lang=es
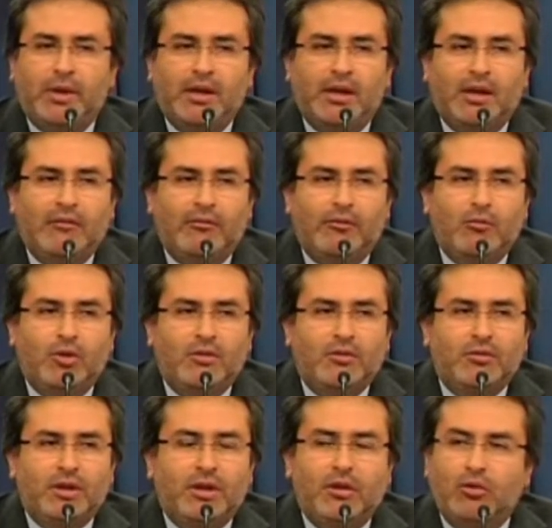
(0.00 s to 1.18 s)
para la
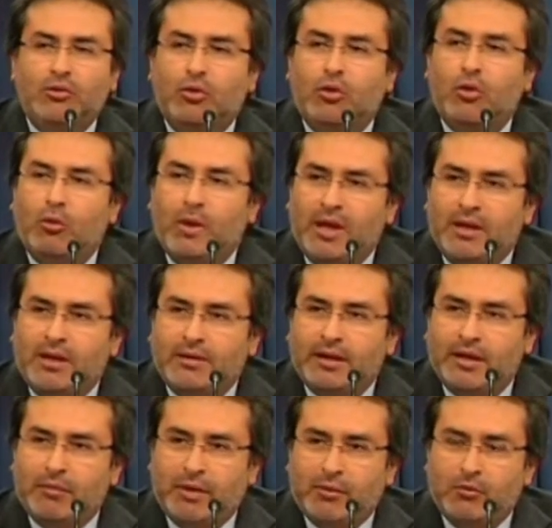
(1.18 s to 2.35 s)
formulación de negocios globales
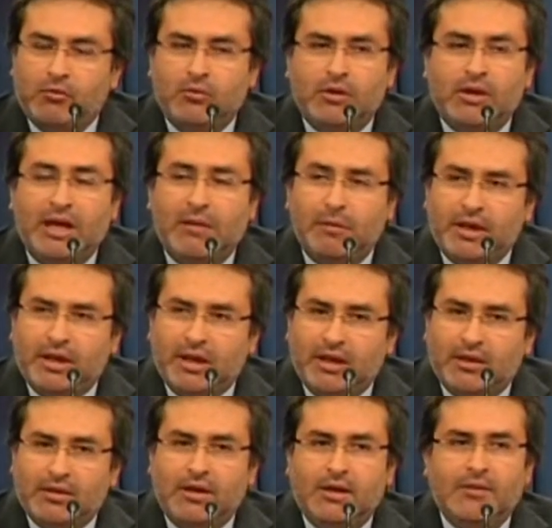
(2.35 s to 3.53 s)
en el Perú y en América
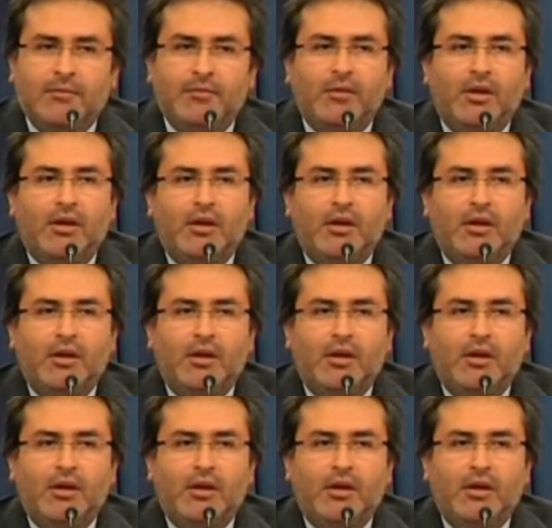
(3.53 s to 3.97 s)
Latina.